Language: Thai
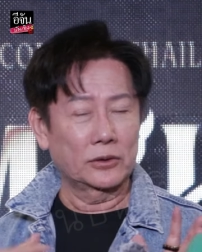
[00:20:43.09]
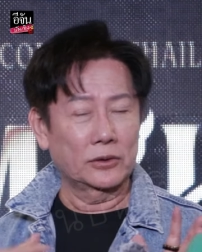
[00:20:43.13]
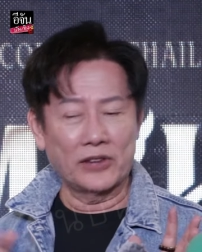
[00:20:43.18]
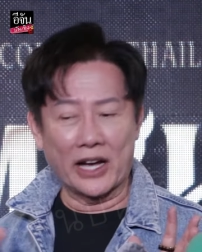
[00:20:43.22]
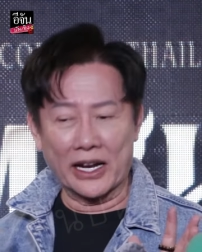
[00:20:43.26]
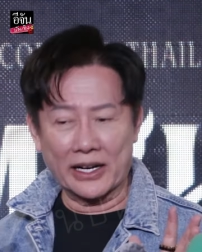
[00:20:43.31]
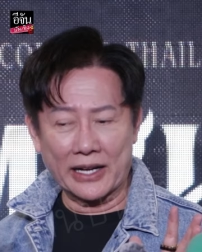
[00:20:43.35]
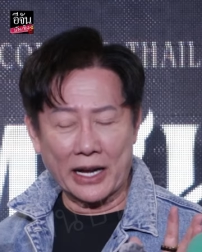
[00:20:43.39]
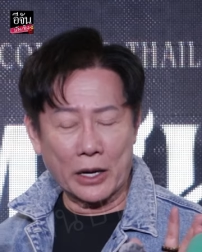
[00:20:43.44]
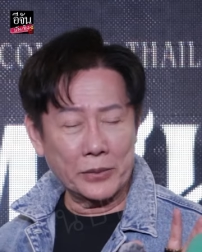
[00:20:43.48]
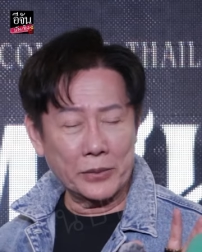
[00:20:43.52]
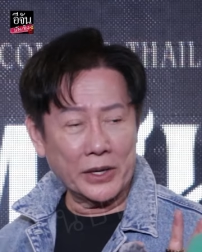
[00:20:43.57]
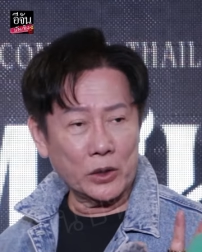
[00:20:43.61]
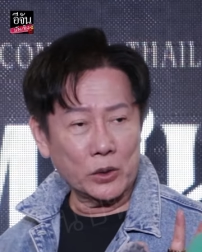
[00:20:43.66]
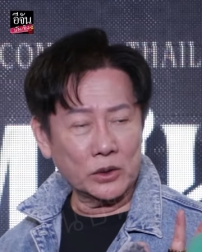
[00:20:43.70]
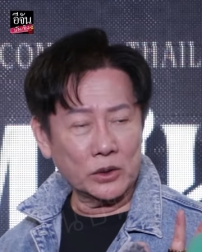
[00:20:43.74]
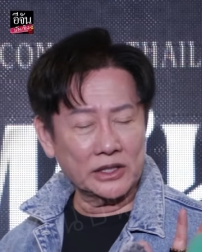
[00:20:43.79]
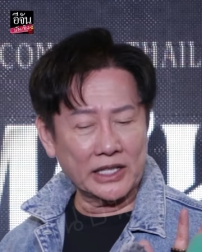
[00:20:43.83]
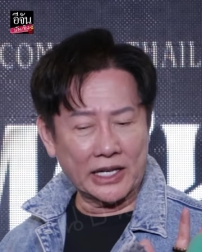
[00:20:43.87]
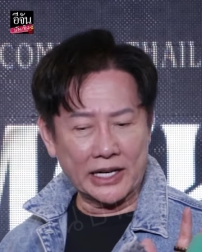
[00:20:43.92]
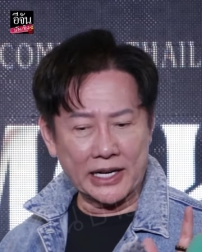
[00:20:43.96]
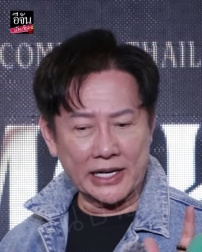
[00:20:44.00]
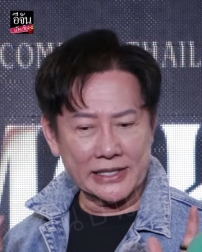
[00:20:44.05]
ฝั่งเรามีคุณ
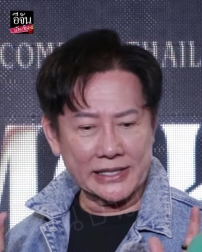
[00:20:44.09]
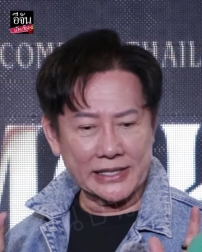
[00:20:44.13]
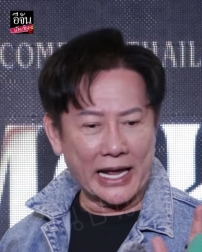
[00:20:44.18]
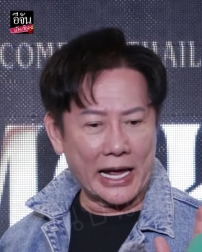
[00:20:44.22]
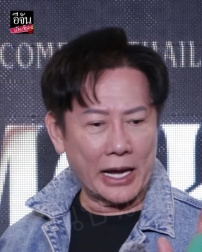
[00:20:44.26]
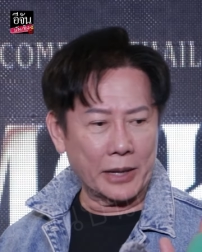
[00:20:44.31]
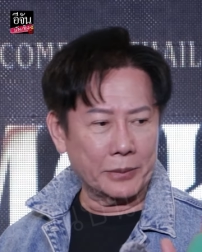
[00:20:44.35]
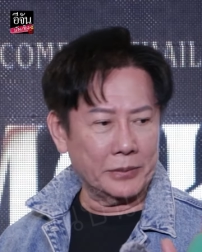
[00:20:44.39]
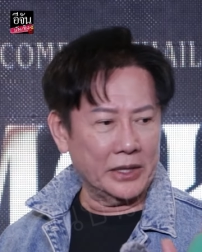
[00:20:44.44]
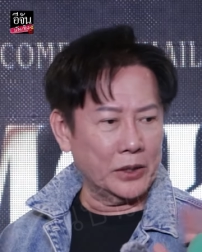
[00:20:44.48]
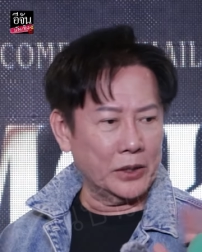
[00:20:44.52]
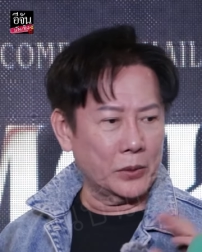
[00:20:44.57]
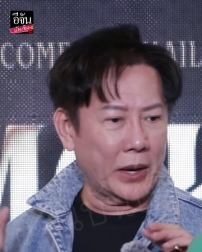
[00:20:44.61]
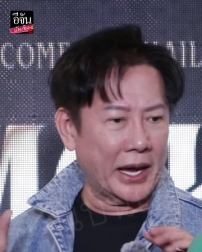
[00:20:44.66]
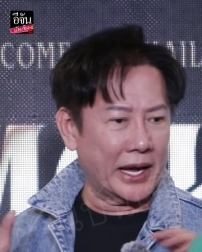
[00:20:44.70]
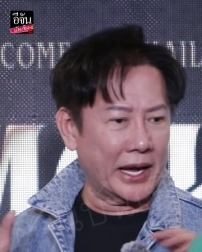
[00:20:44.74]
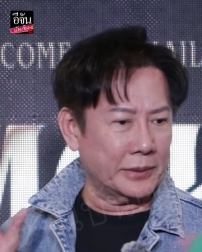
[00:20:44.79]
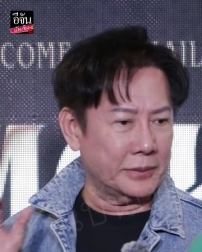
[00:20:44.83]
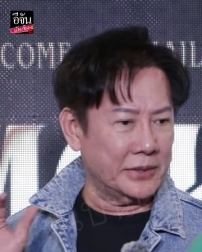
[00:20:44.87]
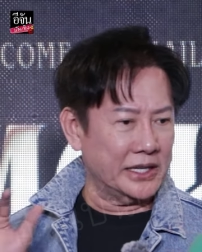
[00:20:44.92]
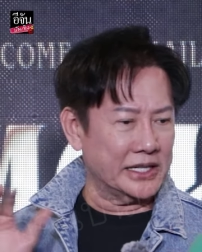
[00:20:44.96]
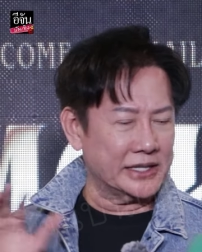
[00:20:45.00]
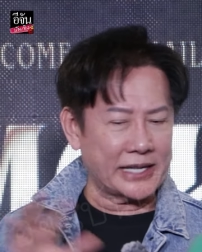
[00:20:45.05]
เทเลซ่ามีแว
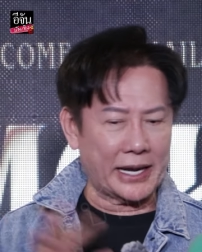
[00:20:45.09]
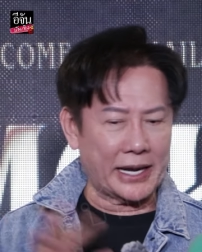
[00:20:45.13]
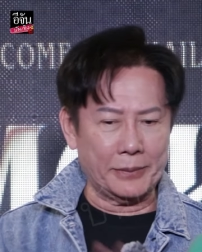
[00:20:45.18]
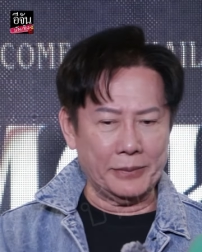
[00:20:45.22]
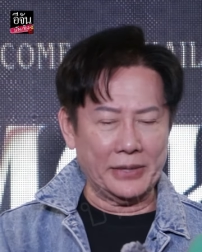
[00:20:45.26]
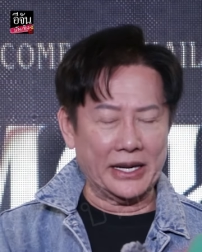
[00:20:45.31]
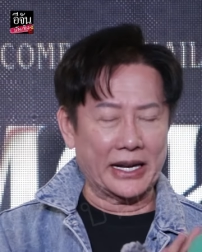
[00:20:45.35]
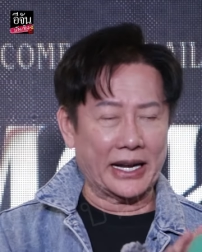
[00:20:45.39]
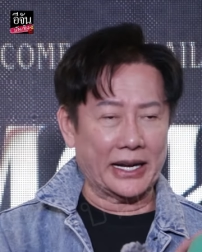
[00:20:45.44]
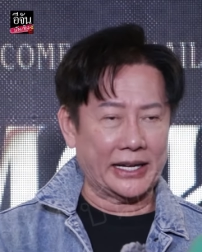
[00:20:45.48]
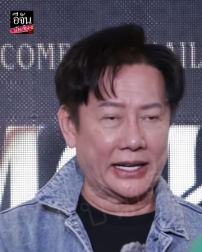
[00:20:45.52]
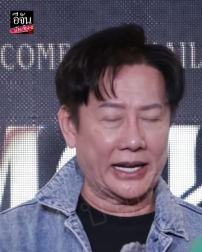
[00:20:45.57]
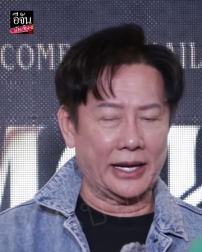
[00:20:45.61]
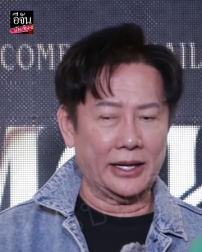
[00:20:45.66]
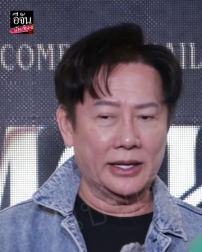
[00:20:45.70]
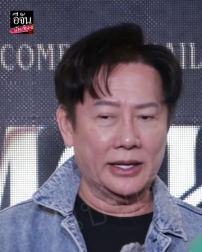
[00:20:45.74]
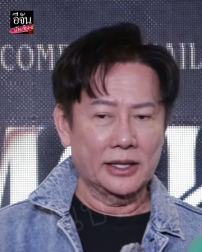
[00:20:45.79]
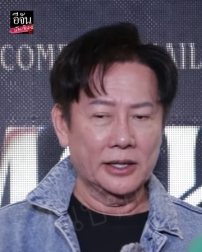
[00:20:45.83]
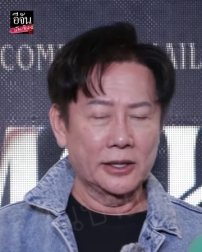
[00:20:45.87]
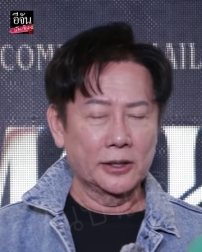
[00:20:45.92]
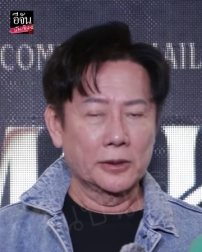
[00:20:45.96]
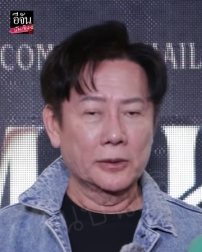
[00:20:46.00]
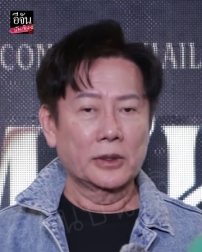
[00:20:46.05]
นมีแชมป์มีอะไรเงี้ย
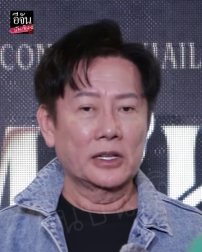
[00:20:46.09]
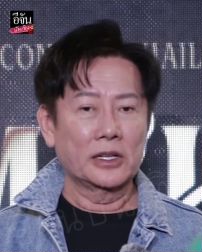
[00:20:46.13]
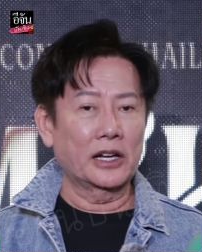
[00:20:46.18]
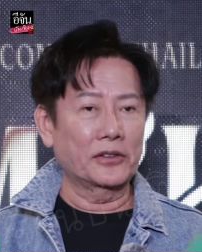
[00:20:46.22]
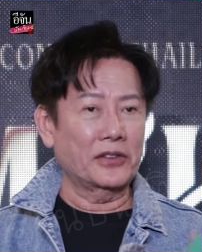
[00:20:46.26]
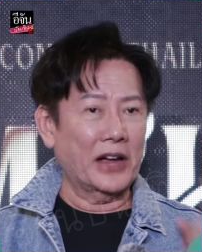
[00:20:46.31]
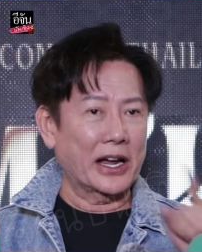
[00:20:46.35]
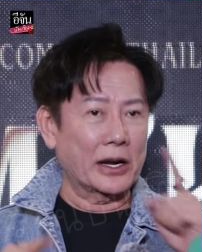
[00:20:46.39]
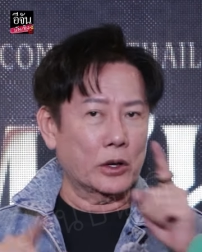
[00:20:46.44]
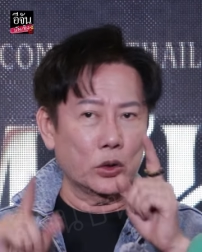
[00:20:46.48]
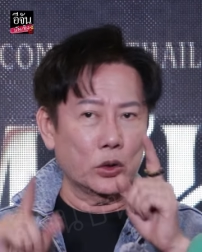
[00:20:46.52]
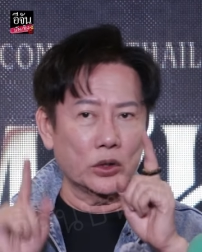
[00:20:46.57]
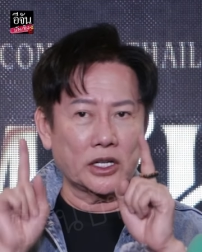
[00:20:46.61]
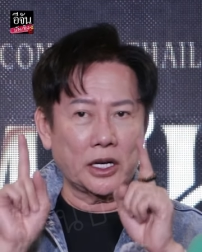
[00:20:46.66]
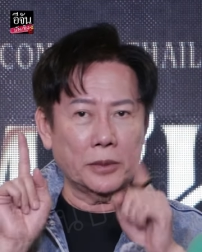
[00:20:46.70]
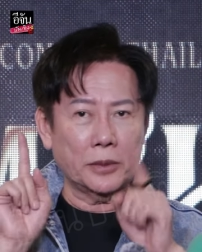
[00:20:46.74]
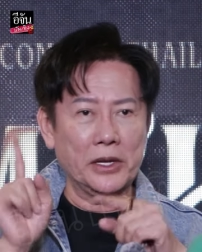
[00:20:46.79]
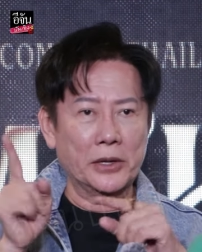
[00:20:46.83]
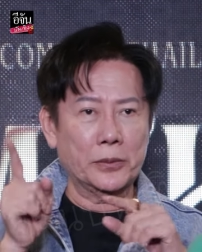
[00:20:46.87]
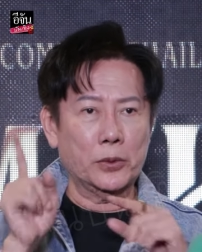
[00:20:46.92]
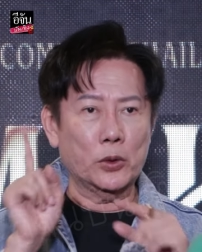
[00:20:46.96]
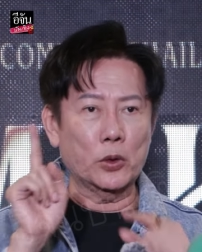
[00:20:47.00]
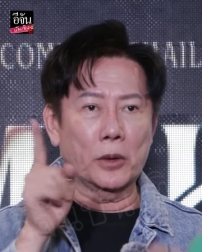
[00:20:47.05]
แล้วฝั่งคุณก็
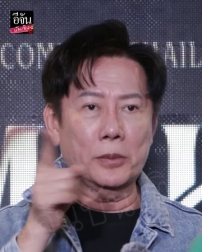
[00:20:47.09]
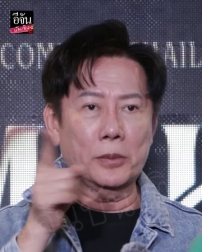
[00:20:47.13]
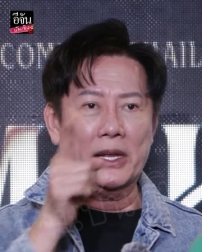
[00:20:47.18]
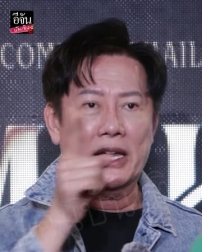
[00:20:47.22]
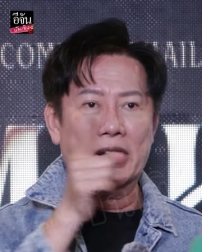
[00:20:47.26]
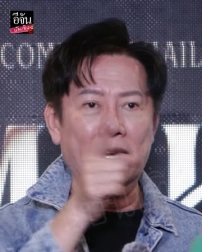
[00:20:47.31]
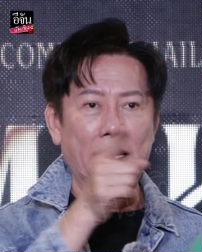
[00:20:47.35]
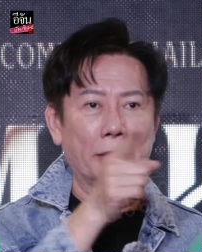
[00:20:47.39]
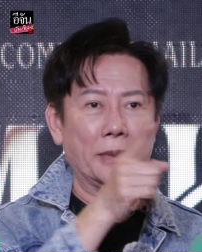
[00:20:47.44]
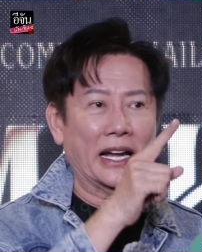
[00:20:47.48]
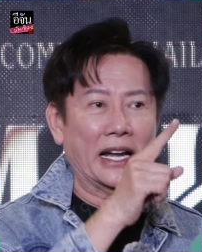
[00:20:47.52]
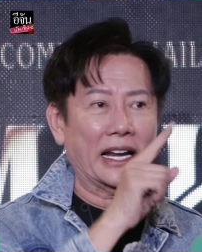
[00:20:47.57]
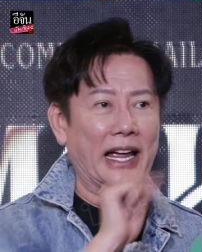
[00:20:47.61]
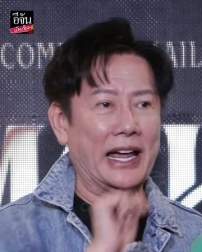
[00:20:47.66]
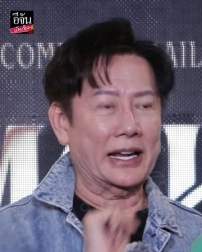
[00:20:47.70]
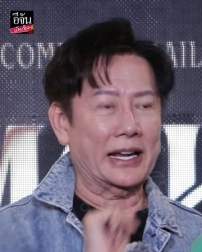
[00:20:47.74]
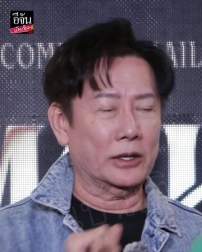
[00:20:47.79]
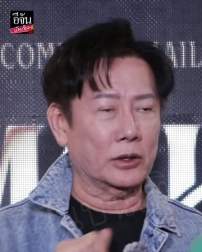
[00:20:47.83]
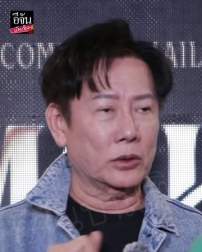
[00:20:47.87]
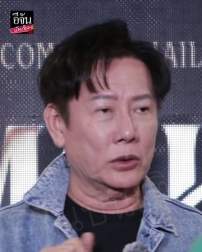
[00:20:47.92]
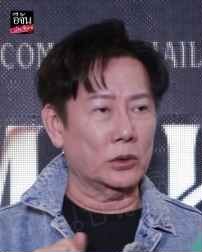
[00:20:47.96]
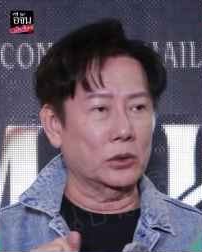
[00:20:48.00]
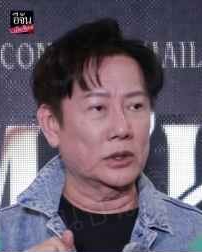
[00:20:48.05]
มีผัวเมียแล้วพนักงาน
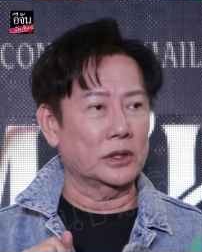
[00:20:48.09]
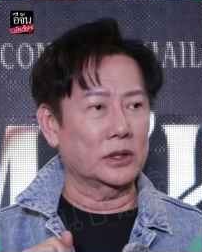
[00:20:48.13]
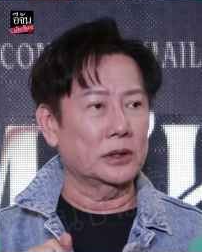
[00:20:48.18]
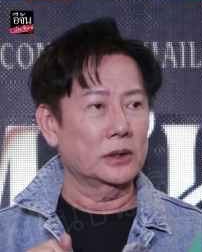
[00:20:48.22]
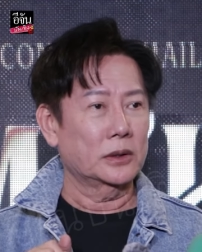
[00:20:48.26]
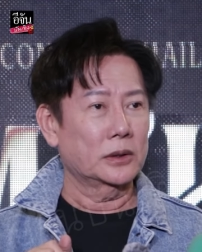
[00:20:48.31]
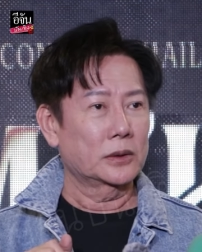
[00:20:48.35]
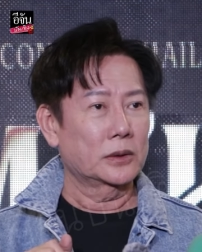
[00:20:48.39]
ของคุณ